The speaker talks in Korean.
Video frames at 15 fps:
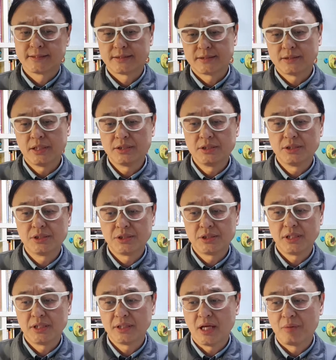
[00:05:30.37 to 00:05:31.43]
최진 영
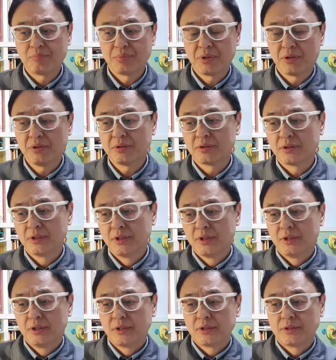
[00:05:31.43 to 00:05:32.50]
씨의 남편
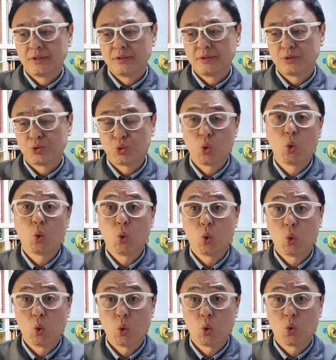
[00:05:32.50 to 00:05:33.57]
그
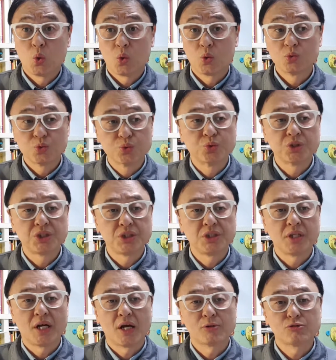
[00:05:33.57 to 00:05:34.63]
조 누구
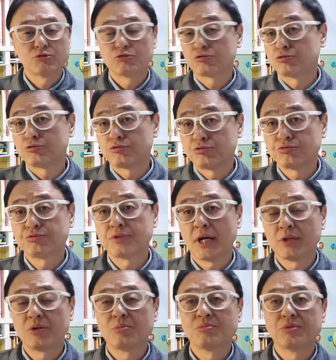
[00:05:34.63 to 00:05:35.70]
씨라고 그
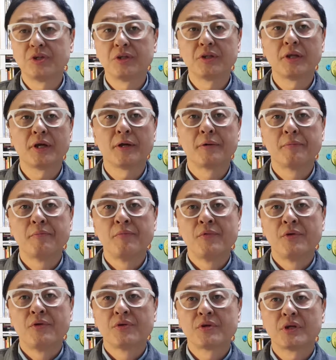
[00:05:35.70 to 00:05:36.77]
투수하던 분인데
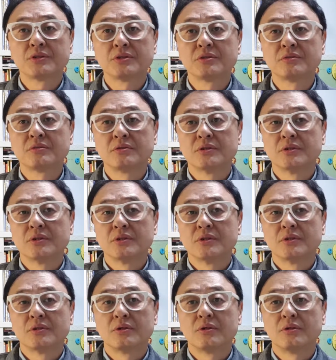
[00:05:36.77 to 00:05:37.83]
사실은
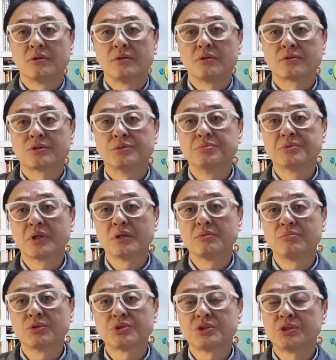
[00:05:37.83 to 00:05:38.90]
어 그분과는
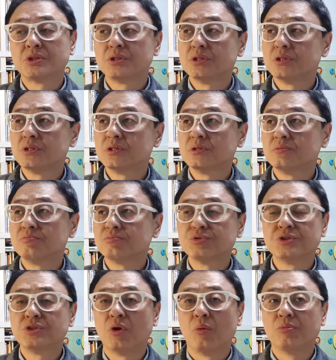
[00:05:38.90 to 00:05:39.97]
뭐
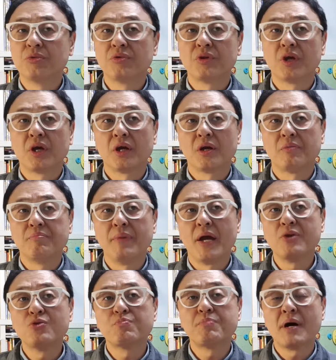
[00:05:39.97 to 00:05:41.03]
친분이 없는데
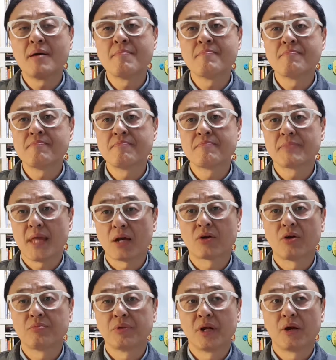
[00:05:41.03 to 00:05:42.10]

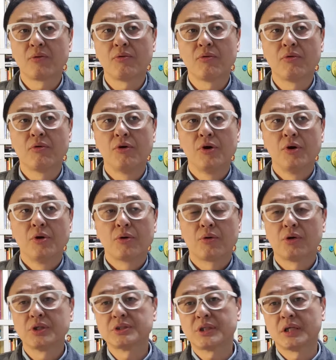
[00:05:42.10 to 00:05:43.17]
메뉴팜닷컴이라고
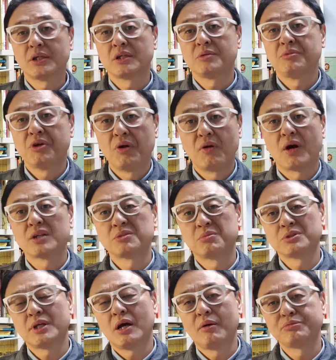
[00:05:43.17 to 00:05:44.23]
거기 사장님이 연락 와서 뭐
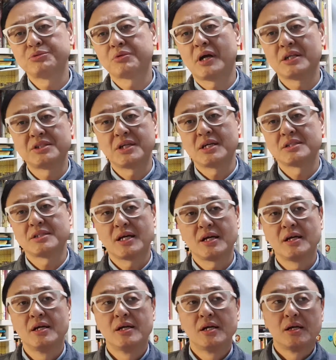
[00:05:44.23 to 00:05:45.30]
사업 좀 같이 하자
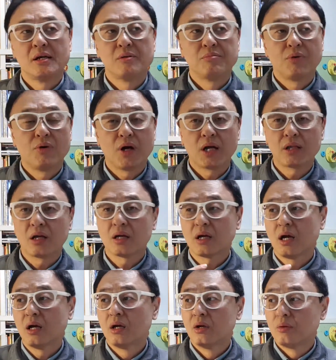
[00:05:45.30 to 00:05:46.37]
뭐
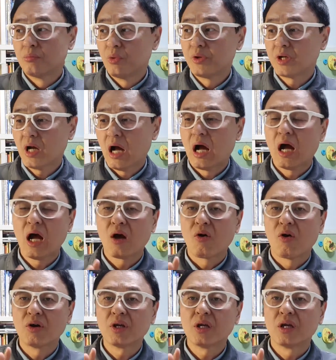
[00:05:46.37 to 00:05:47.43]
하다가 보니까 아
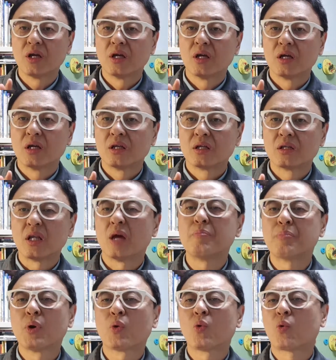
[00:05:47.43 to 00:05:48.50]
거기
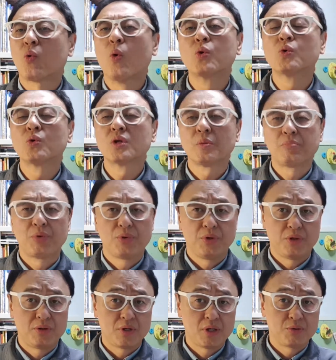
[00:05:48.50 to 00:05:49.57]
대표로 공동 대표로
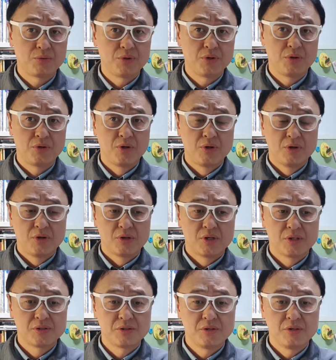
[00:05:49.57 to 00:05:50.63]
있더라고요.
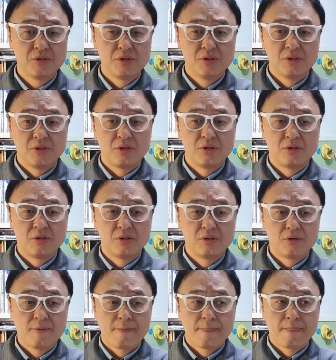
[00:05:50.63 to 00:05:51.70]
그래서 어
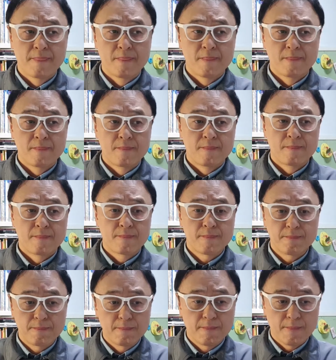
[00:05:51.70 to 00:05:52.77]

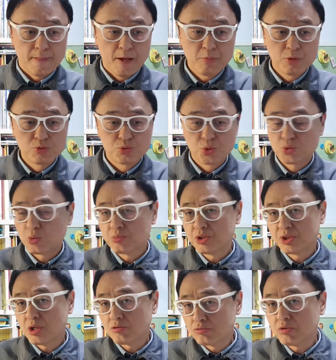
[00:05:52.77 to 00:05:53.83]
한번 조성민
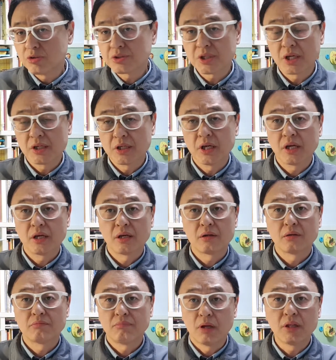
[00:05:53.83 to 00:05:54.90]
씨랑 우연찮게
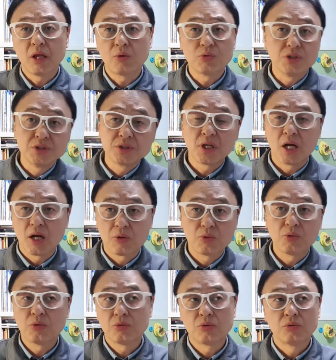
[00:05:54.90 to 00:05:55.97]
만나고
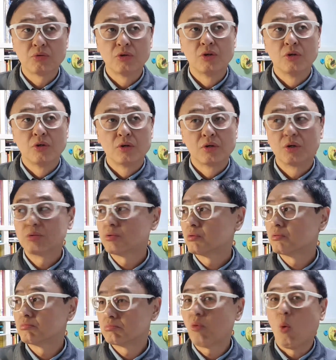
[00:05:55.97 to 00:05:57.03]
인사하고
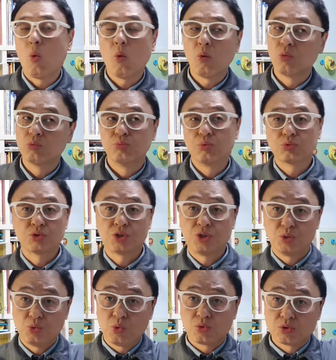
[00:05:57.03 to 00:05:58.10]
그래도 오뭐
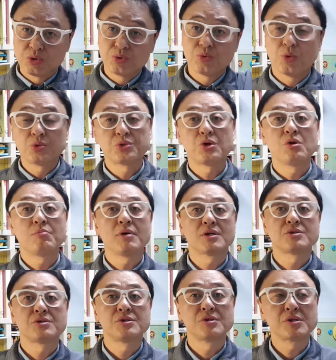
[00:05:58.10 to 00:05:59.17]
키고 크고 처음
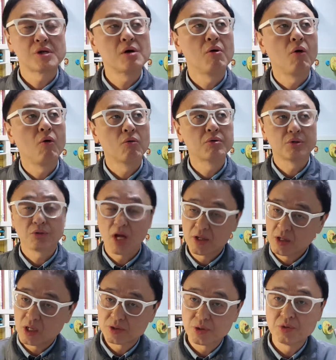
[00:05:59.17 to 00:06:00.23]
봤으니까 어 그래 도
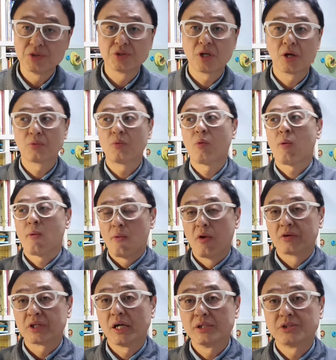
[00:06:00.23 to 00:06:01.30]
안녕하세요 인사하고
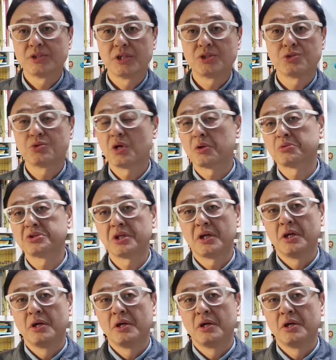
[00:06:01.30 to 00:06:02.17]
잘 지내시죠 하고 이제